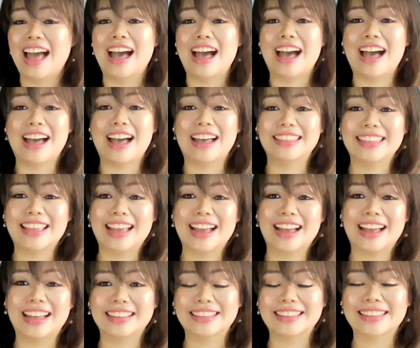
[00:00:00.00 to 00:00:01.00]
uh,
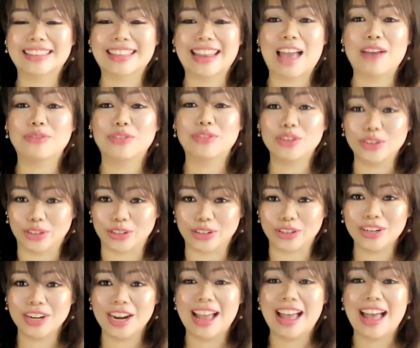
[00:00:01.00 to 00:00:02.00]
na
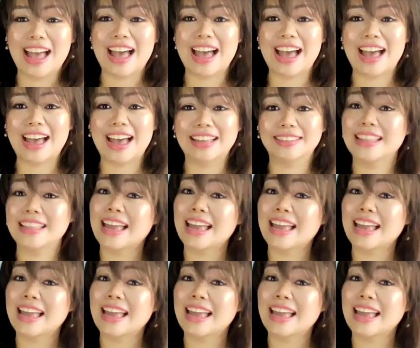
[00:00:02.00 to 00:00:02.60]
traveler at